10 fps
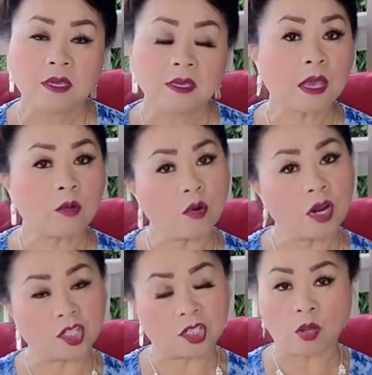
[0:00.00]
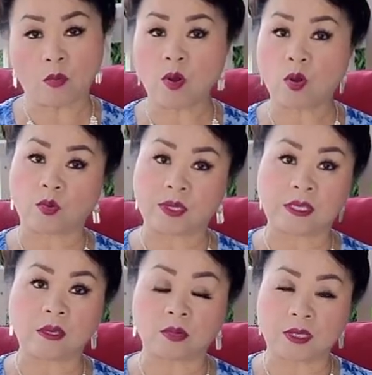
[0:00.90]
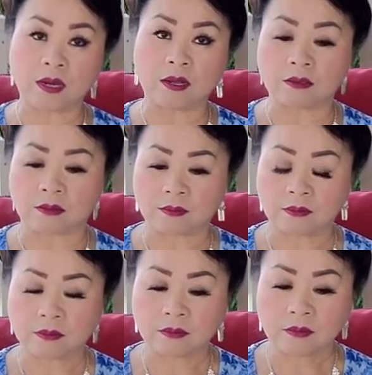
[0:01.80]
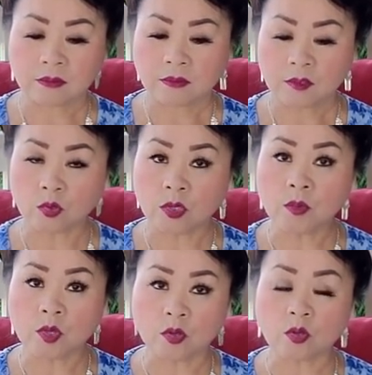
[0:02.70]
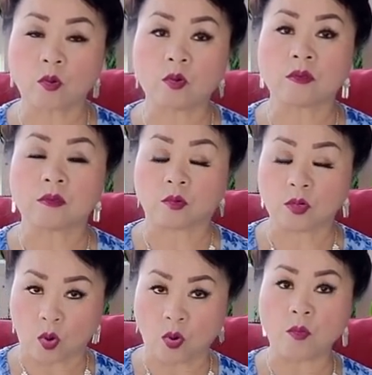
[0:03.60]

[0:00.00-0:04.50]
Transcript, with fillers: cái cú là chỉ tao mua cổ gì xong thế nào cú tôi mới vô tao cũng nó có